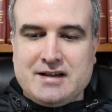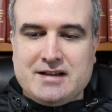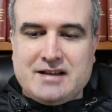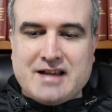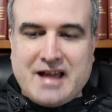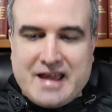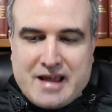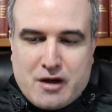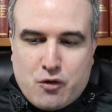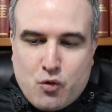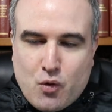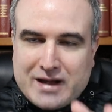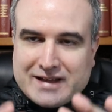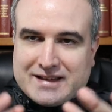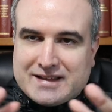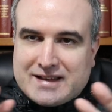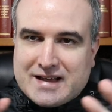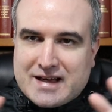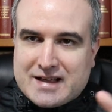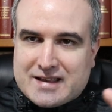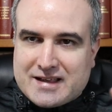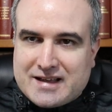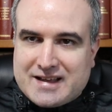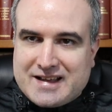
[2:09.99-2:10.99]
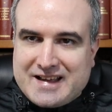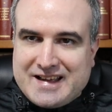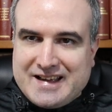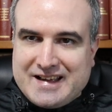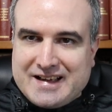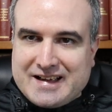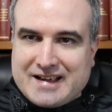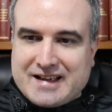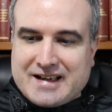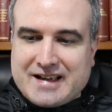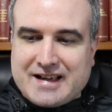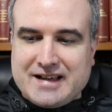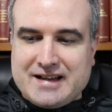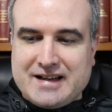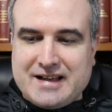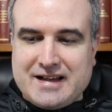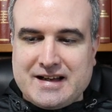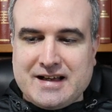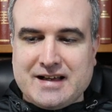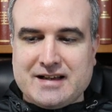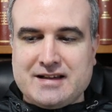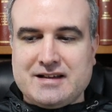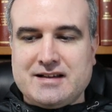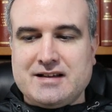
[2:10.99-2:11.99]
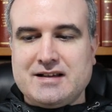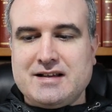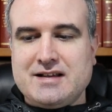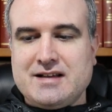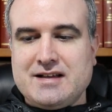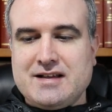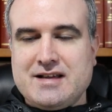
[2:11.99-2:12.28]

la igualdad en general